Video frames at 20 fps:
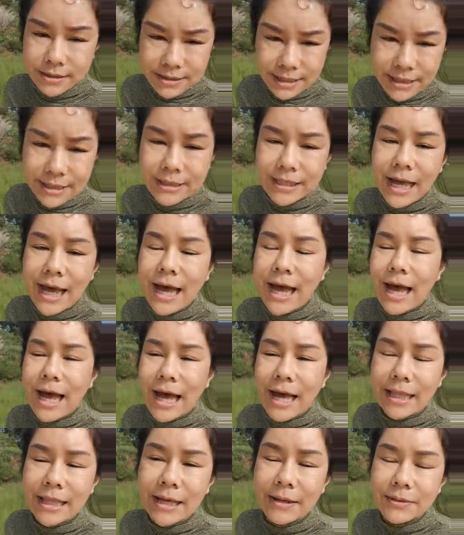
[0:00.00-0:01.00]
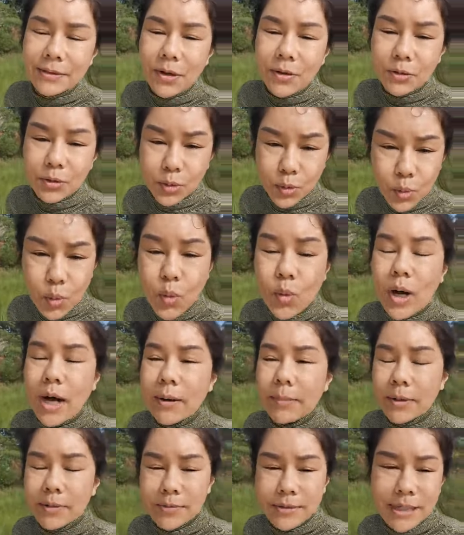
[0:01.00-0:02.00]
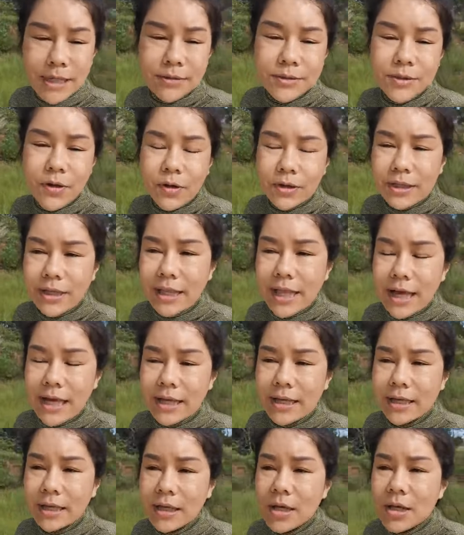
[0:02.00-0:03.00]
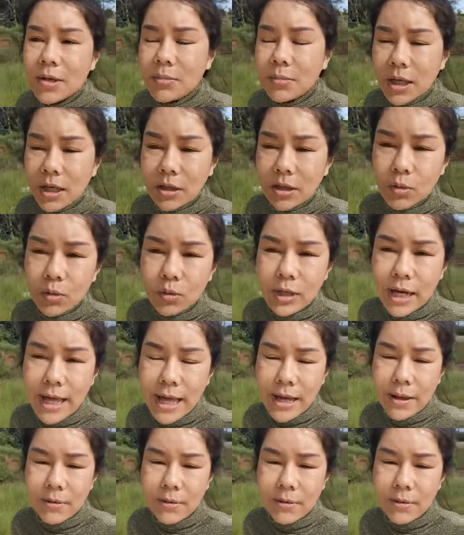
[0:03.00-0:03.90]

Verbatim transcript: ศรัทธาแล้วต้องรู้ว่าพระพุทธเจ้าสอนอะไร เมื่อรู้แล้